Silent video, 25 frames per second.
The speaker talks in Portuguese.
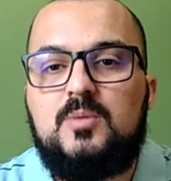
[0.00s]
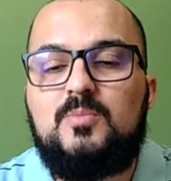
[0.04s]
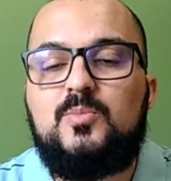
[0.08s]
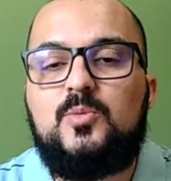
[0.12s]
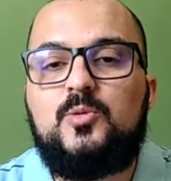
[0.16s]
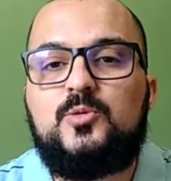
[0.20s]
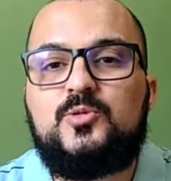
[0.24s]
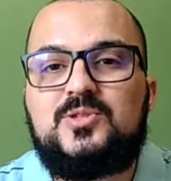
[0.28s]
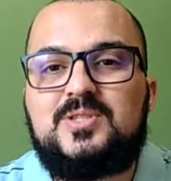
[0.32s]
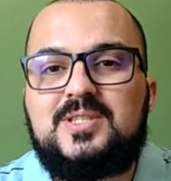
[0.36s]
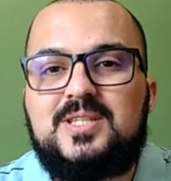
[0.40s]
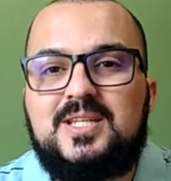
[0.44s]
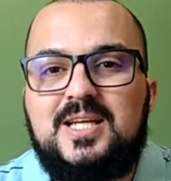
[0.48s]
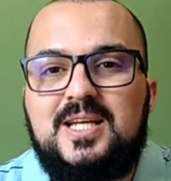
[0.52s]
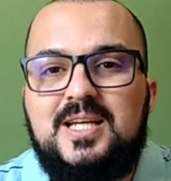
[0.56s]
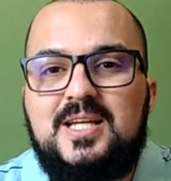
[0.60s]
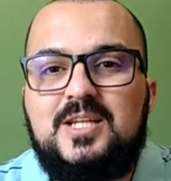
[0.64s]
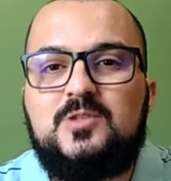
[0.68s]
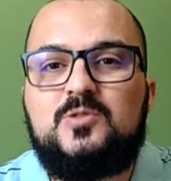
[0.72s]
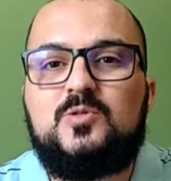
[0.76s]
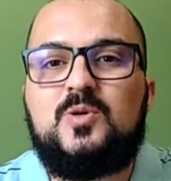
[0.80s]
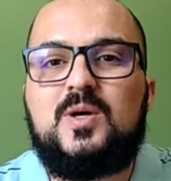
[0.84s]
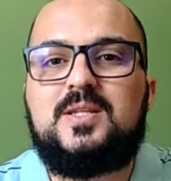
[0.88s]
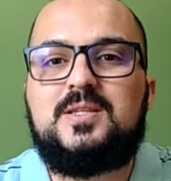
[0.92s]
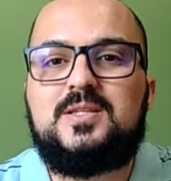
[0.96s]

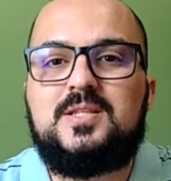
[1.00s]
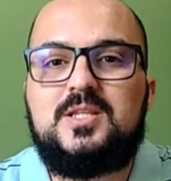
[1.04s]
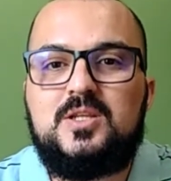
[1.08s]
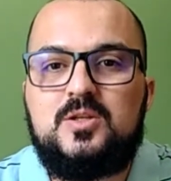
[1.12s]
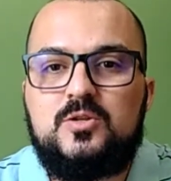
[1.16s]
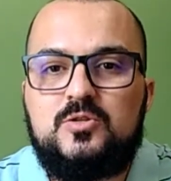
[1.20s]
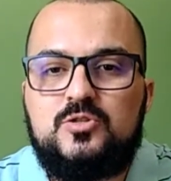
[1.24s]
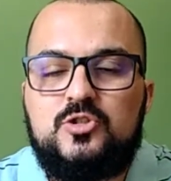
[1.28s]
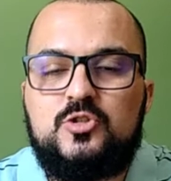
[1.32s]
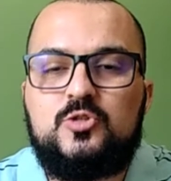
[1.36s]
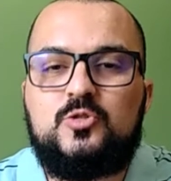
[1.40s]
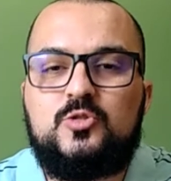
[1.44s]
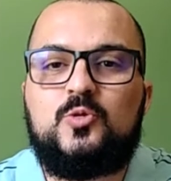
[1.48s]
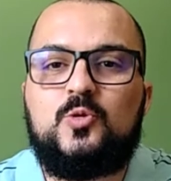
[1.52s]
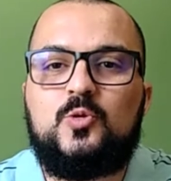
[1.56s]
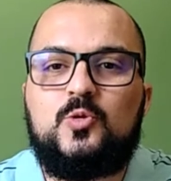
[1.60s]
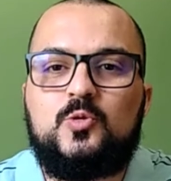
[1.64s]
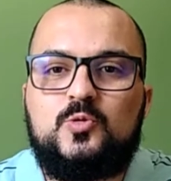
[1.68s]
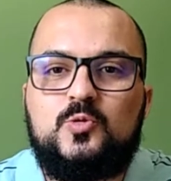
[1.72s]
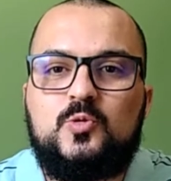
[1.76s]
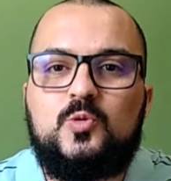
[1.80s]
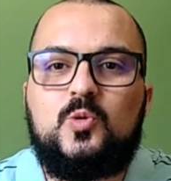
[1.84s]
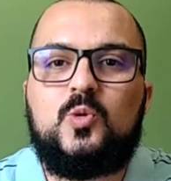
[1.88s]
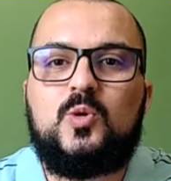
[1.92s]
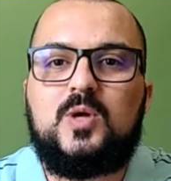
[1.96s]
buscando a Deus de
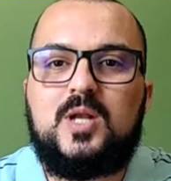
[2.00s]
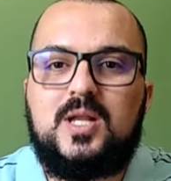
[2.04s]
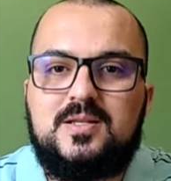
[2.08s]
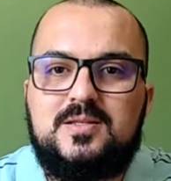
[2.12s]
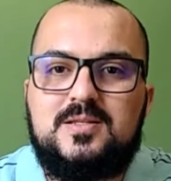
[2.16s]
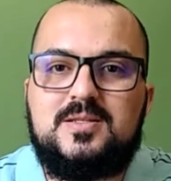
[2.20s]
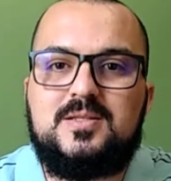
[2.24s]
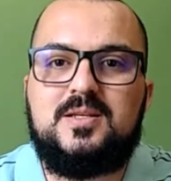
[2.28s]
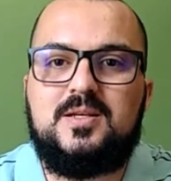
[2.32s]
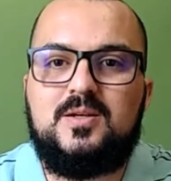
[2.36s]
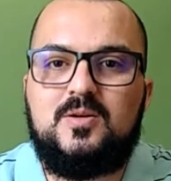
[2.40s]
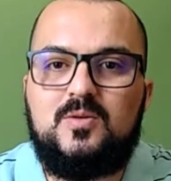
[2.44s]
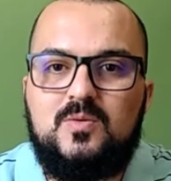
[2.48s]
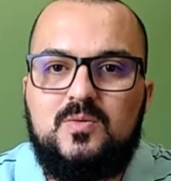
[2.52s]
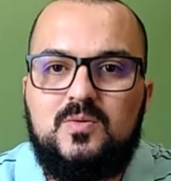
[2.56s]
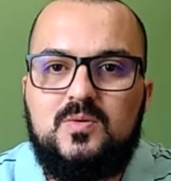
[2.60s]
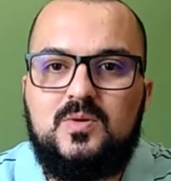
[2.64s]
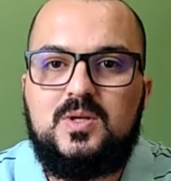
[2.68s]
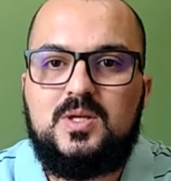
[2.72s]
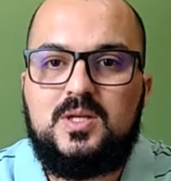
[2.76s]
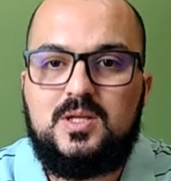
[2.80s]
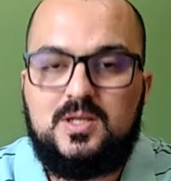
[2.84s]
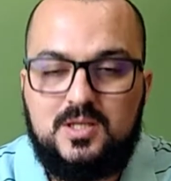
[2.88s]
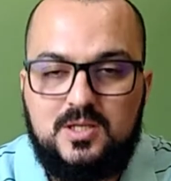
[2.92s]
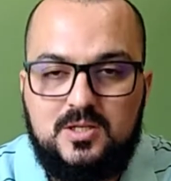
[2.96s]
todo o coração.
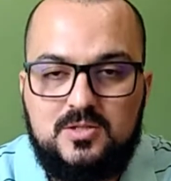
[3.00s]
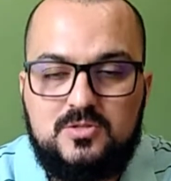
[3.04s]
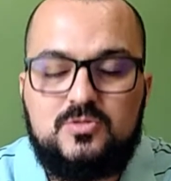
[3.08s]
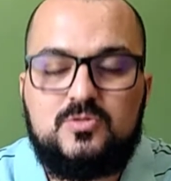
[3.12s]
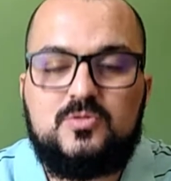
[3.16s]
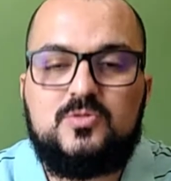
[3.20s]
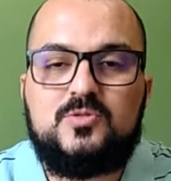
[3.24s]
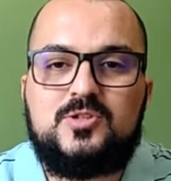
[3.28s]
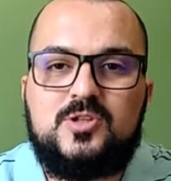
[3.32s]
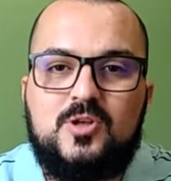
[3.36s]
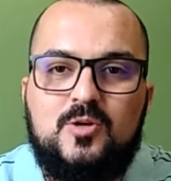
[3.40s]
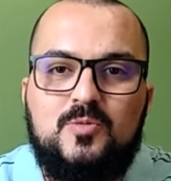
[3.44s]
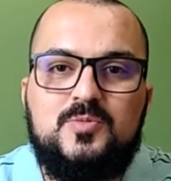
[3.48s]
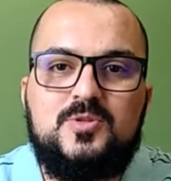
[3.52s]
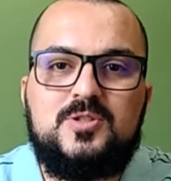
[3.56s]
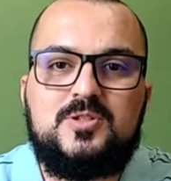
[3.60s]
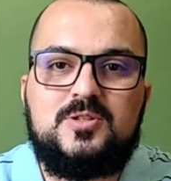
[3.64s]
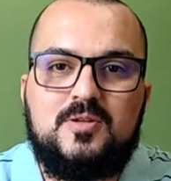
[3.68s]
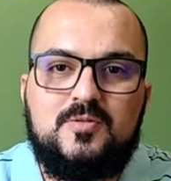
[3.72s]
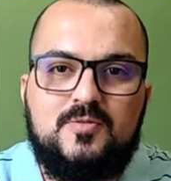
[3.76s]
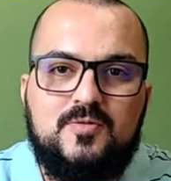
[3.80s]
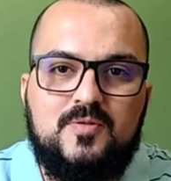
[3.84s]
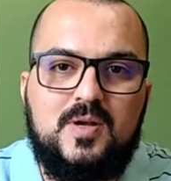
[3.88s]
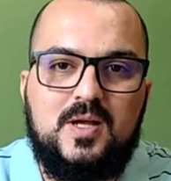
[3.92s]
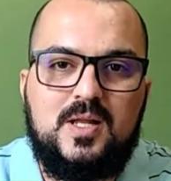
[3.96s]
É isso que o
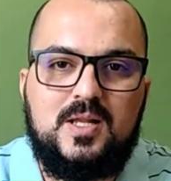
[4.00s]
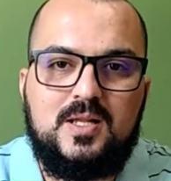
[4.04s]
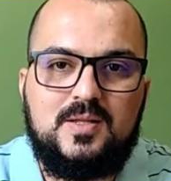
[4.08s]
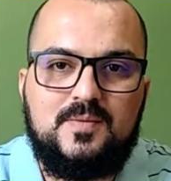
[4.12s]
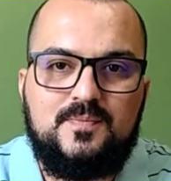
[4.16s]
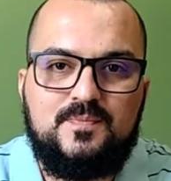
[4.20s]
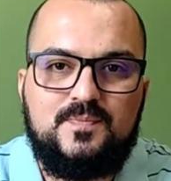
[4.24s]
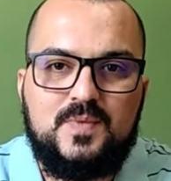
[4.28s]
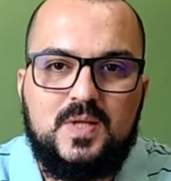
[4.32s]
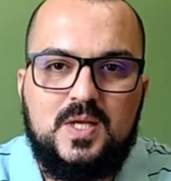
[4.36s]
salmista fala.